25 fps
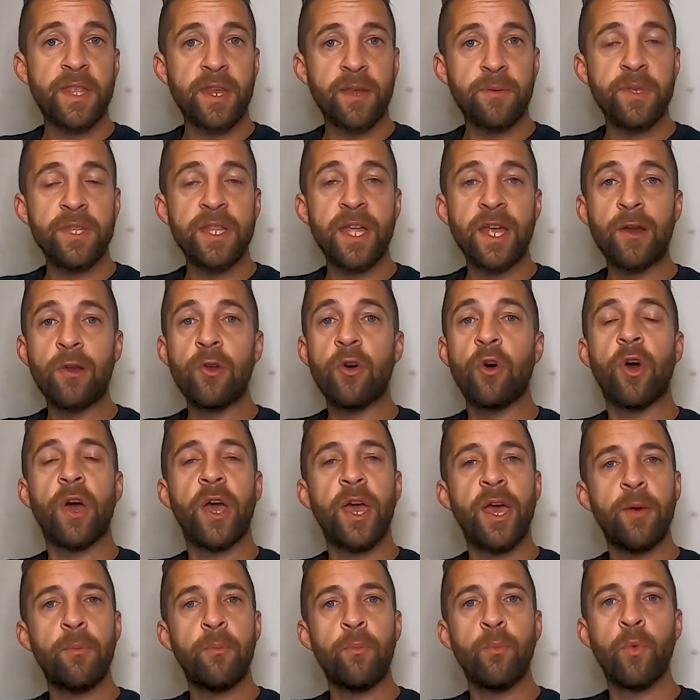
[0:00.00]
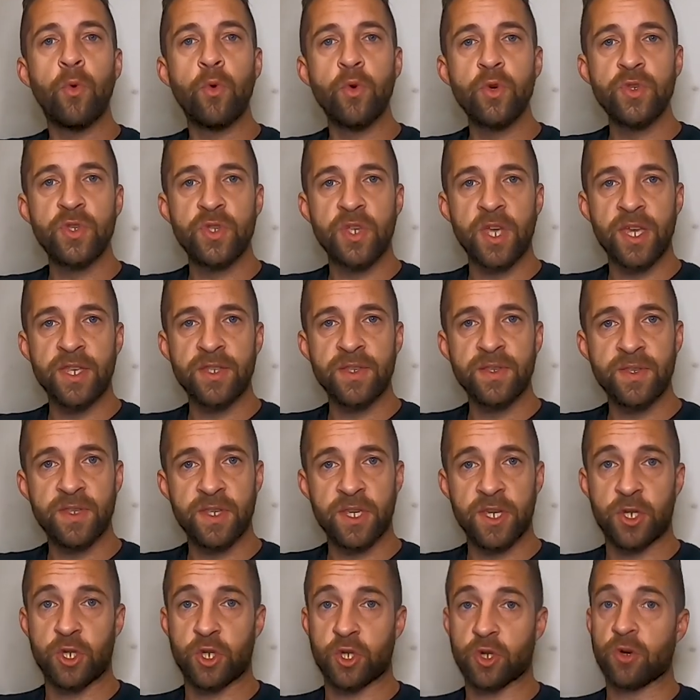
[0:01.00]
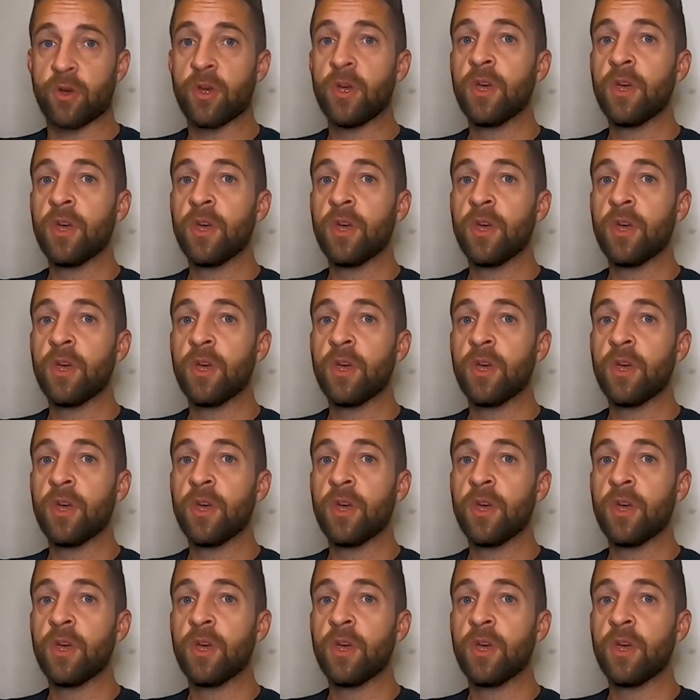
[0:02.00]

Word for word: tramitarlo es muy sencillo.